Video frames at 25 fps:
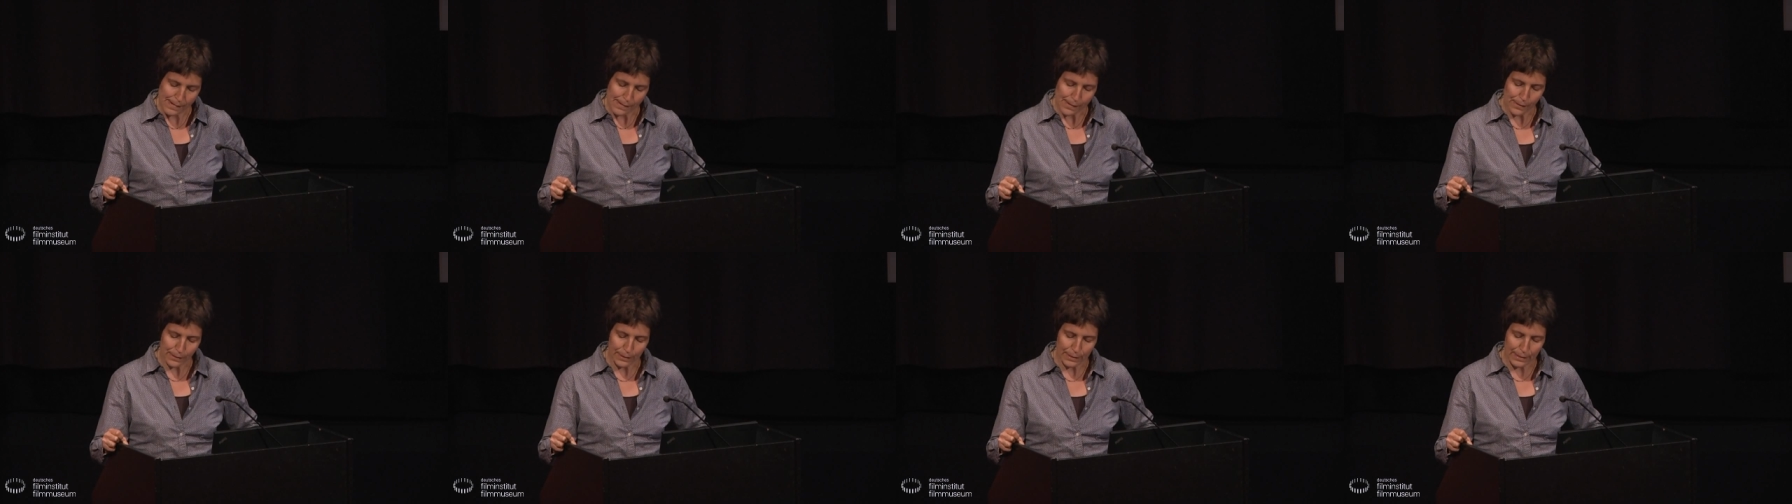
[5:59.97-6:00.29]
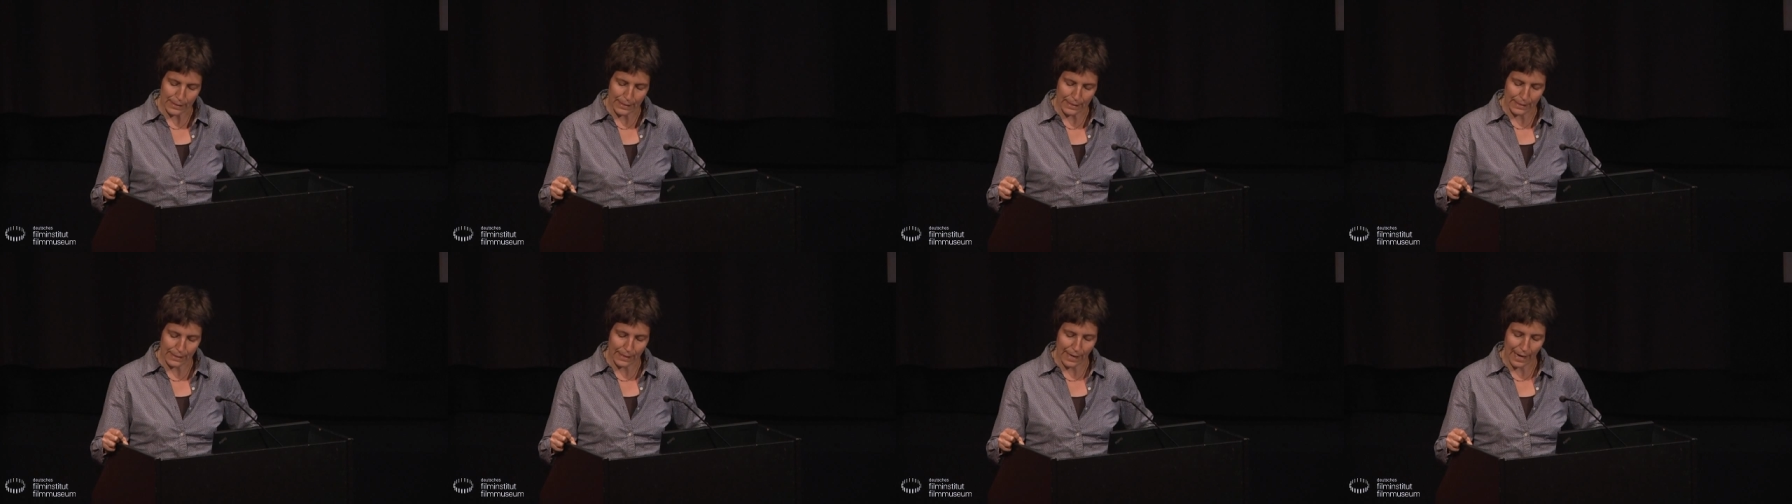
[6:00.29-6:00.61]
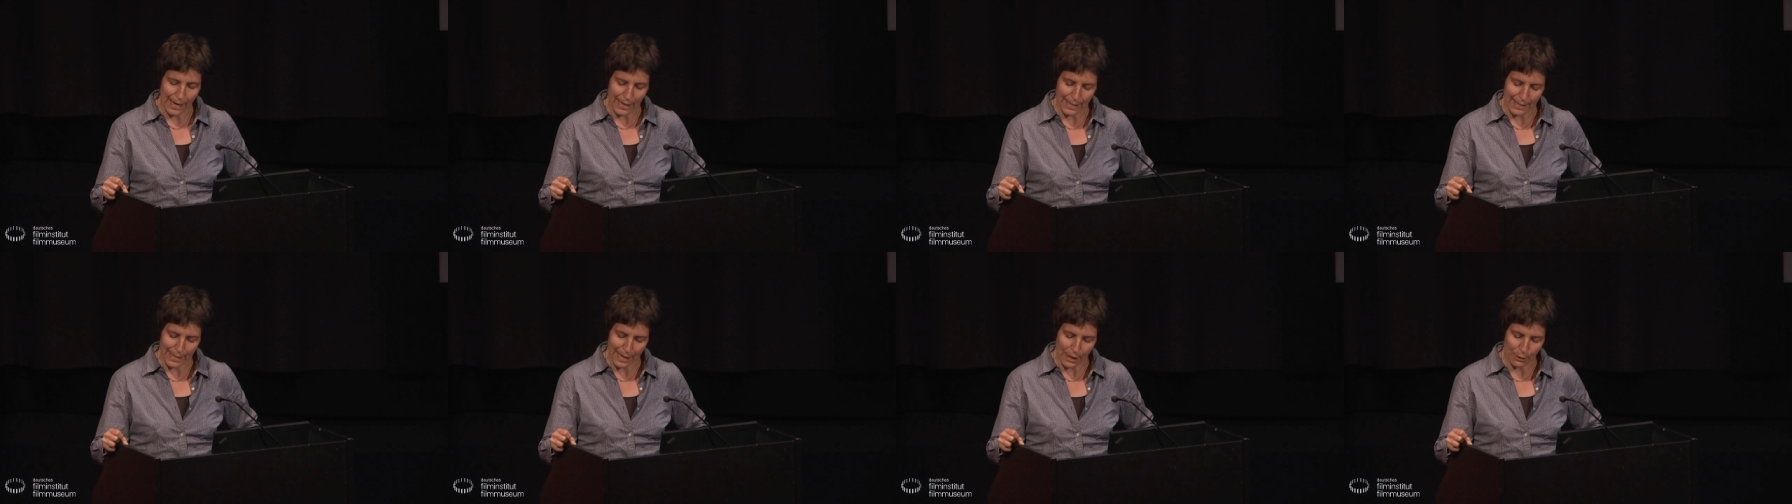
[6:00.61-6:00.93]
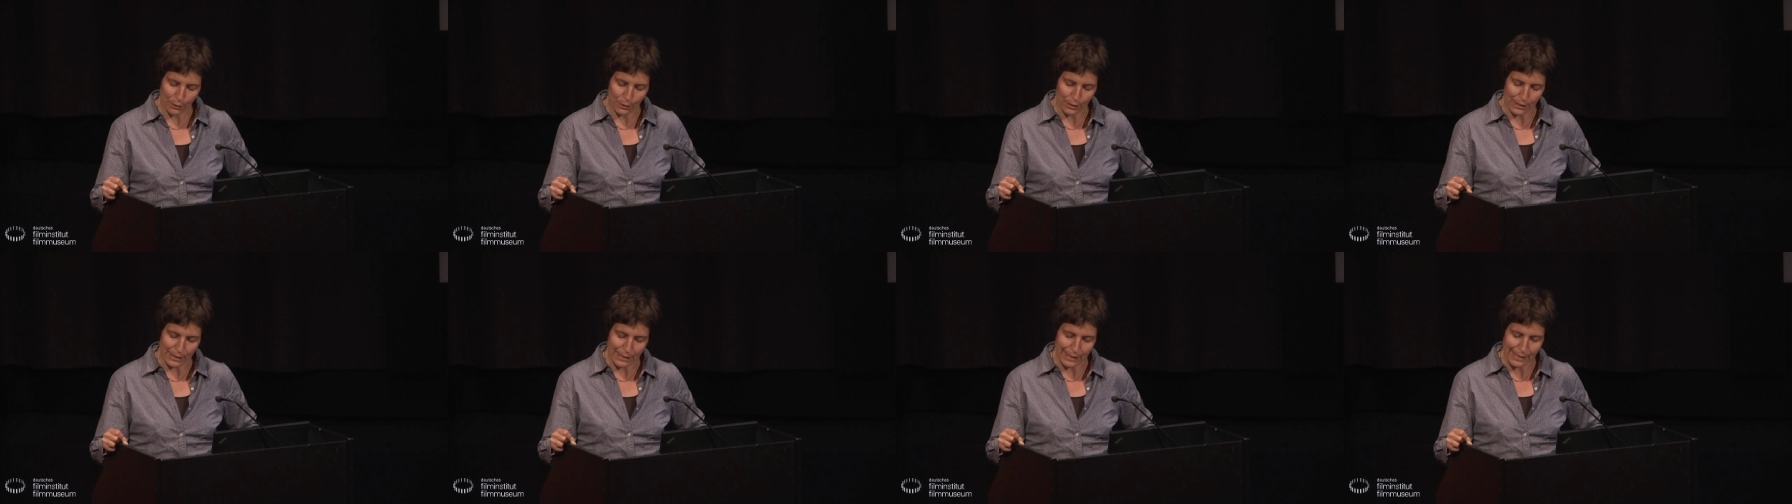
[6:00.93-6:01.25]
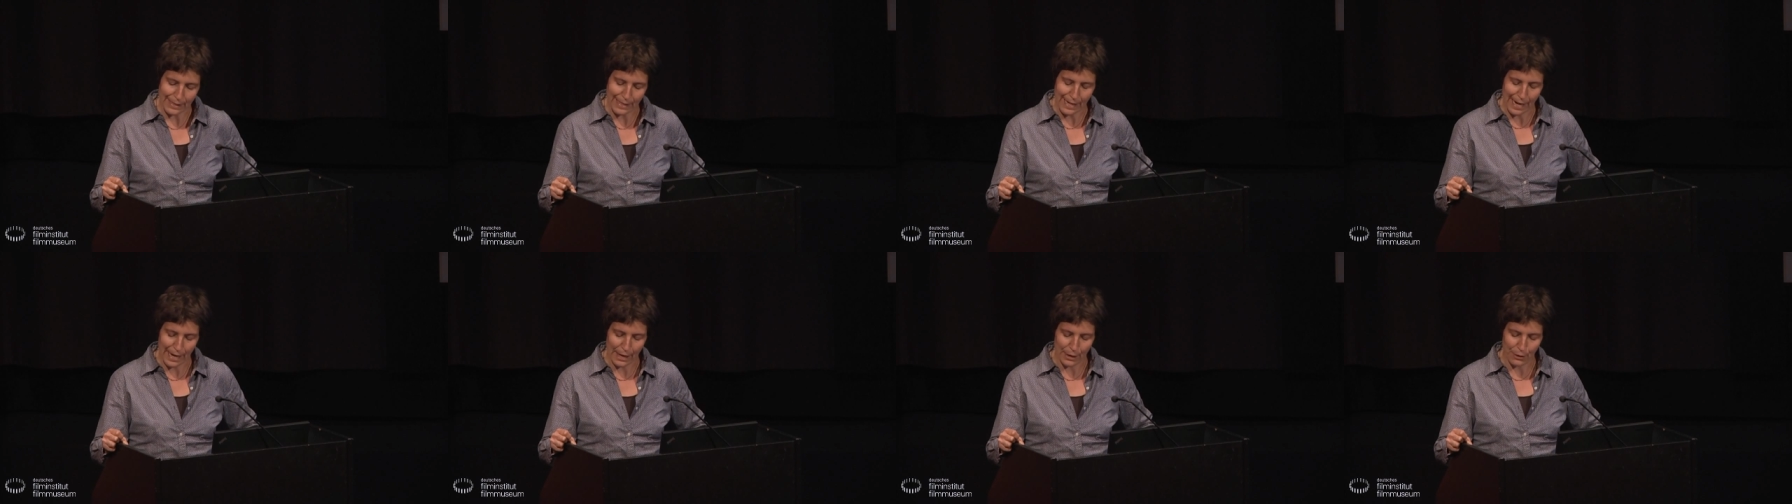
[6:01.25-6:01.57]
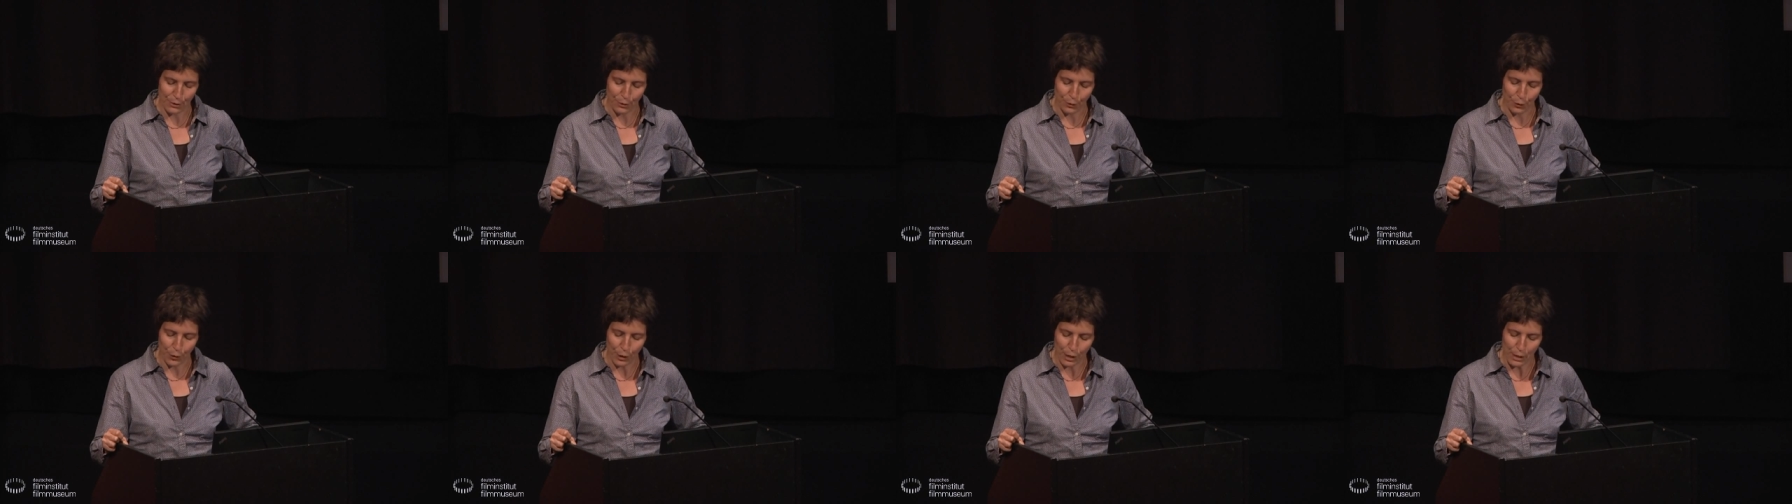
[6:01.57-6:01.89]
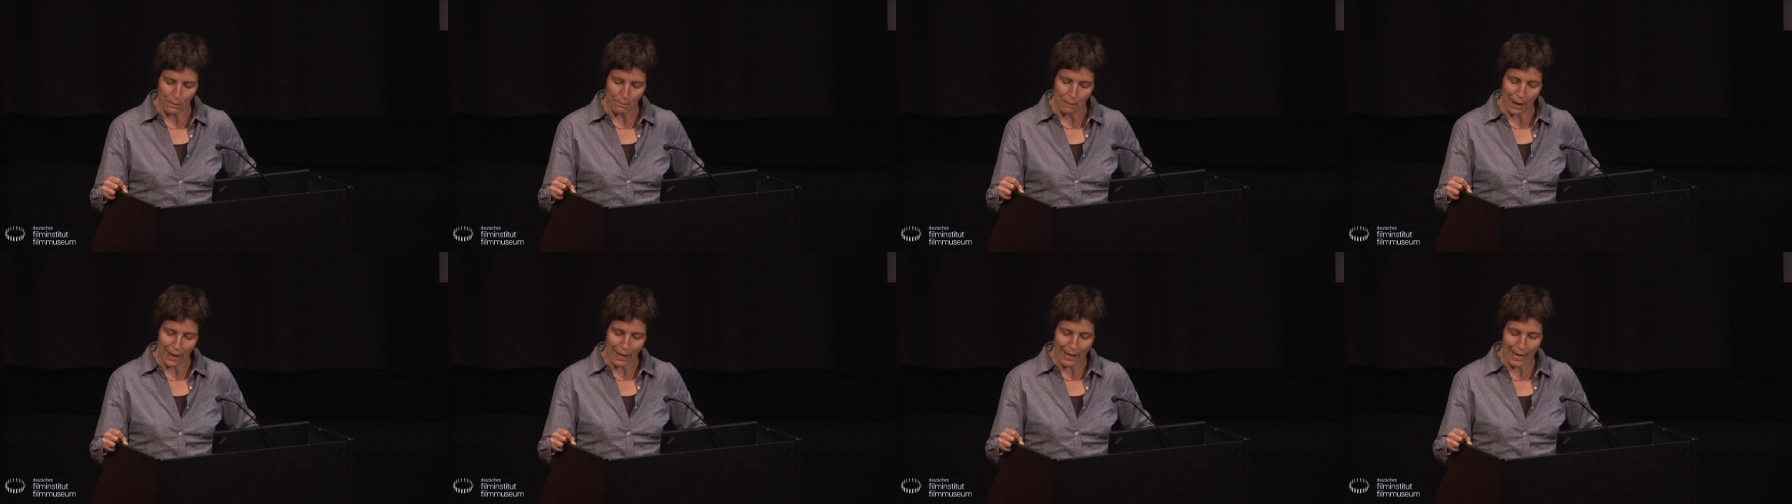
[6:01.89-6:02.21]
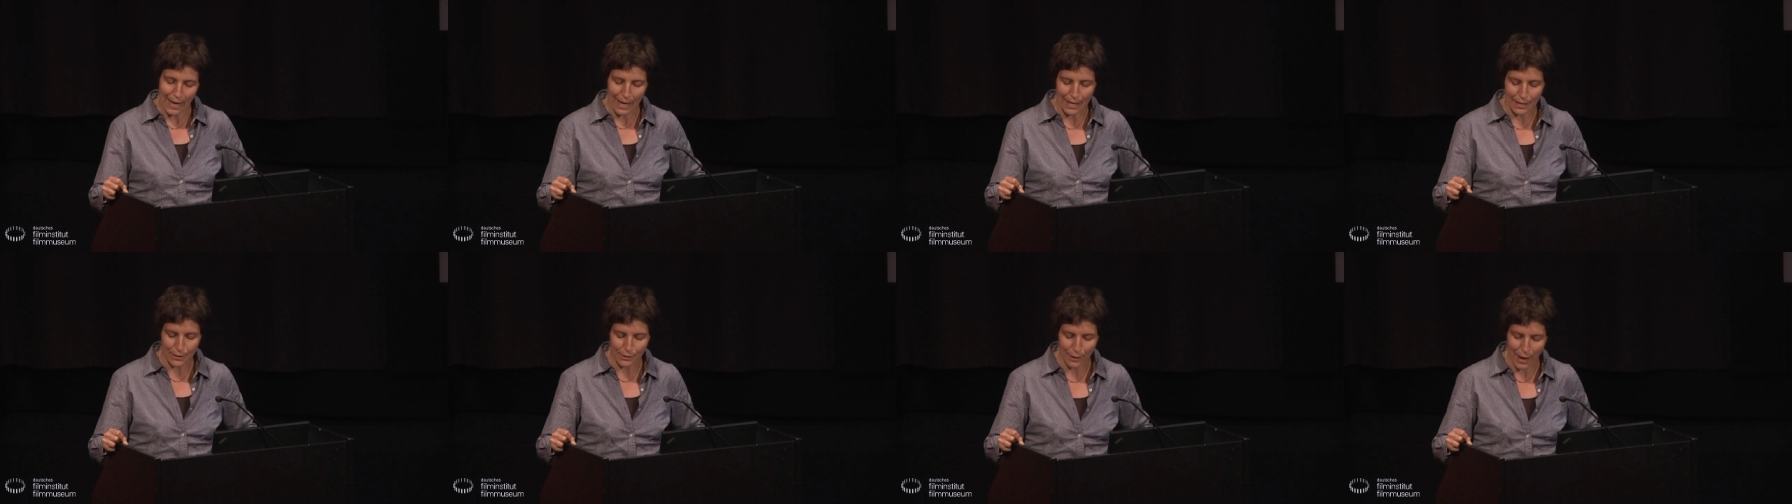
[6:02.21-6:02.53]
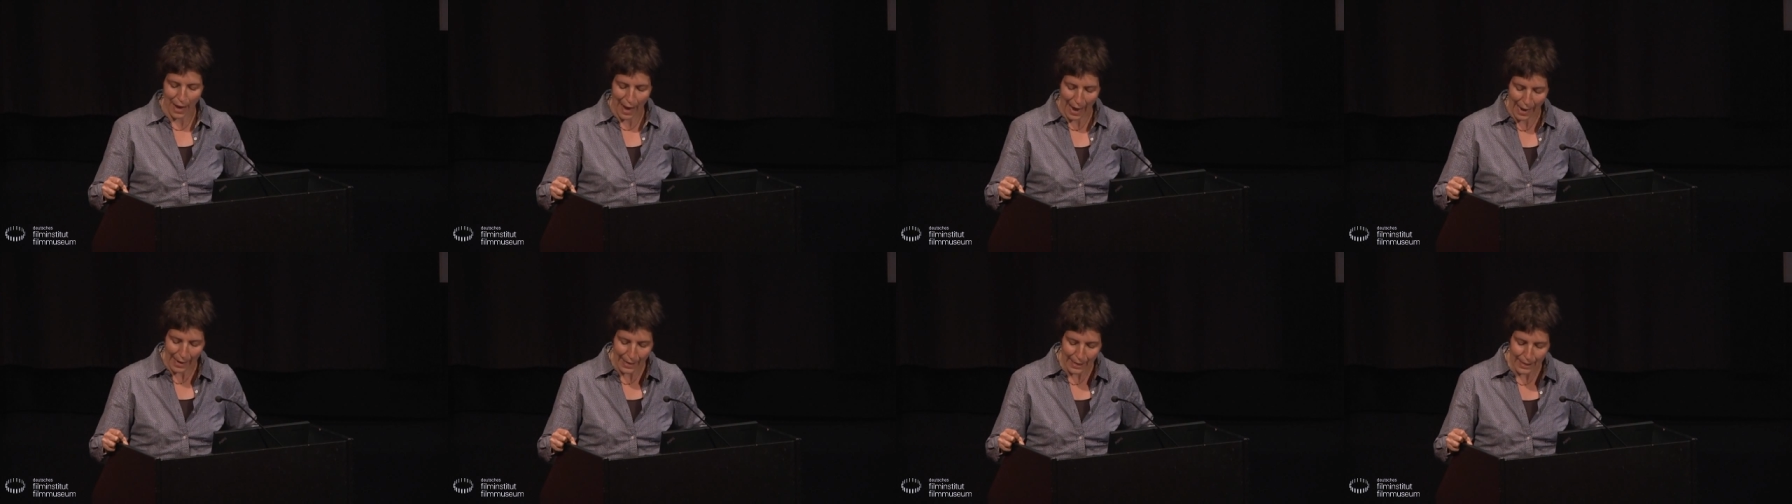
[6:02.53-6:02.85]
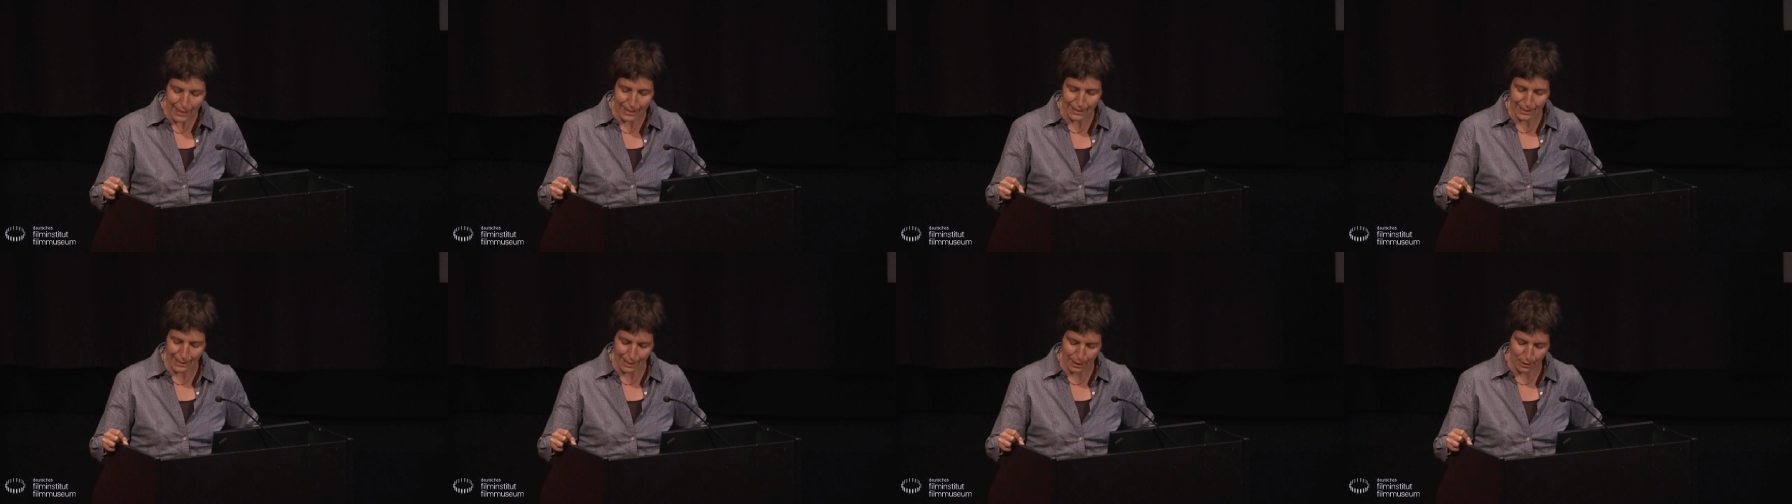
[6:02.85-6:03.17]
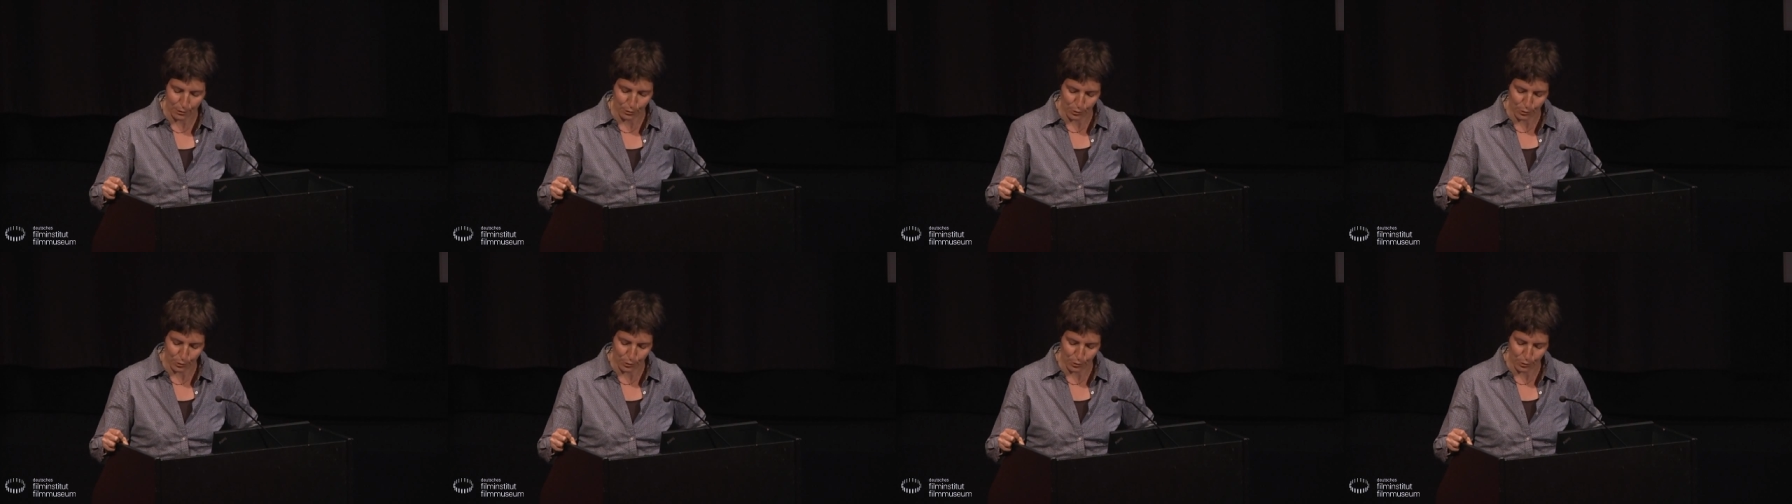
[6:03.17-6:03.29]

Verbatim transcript: und Katja und Dieter Neumeier, also Enkel des